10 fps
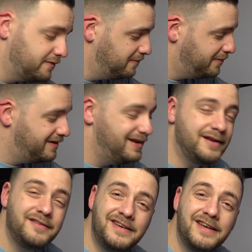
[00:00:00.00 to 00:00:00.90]
Ce mode
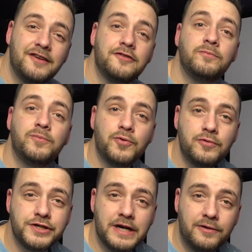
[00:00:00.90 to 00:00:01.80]
là dégage
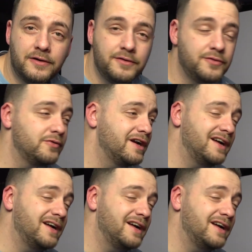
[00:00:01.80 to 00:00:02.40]
beaucoup de chaleur donc